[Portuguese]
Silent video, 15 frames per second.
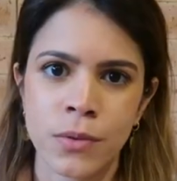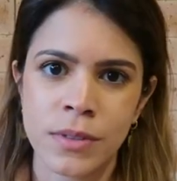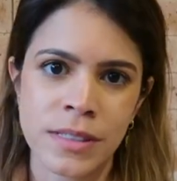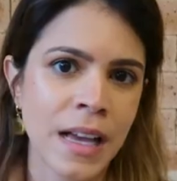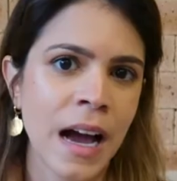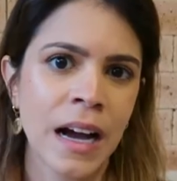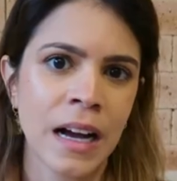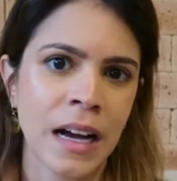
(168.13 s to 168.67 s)

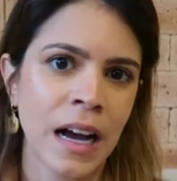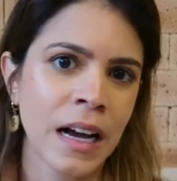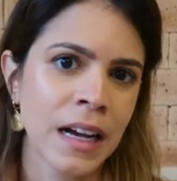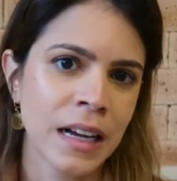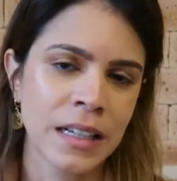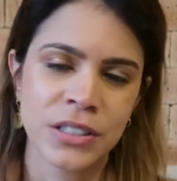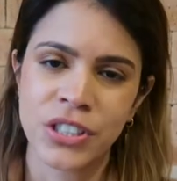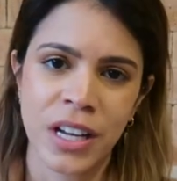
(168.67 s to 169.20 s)

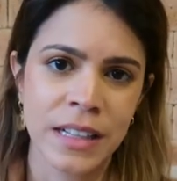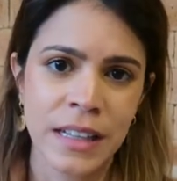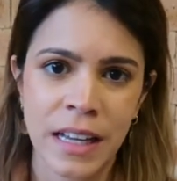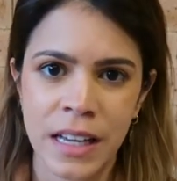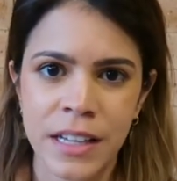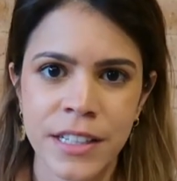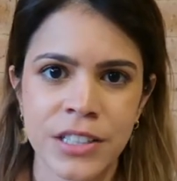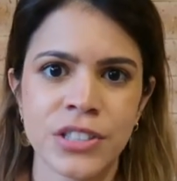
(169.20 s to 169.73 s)
usar as
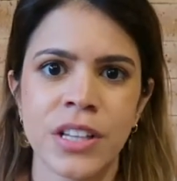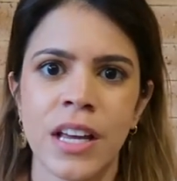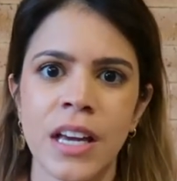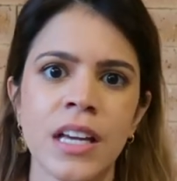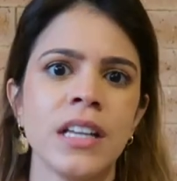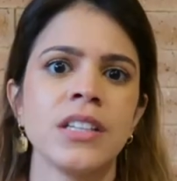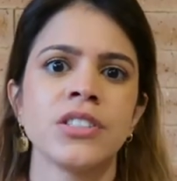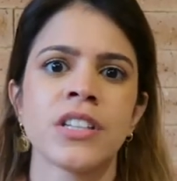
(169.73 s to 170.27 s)
cadeiras
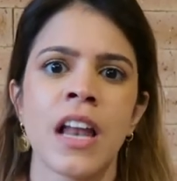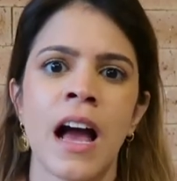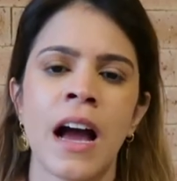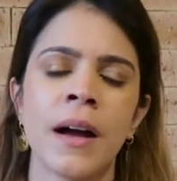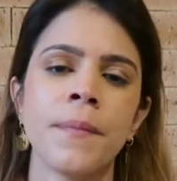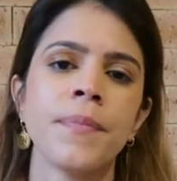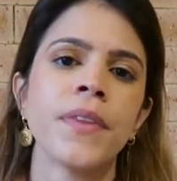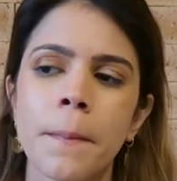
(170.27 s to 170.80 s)
deles
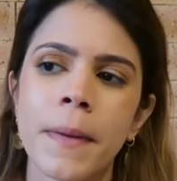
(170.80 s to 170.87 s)
lá.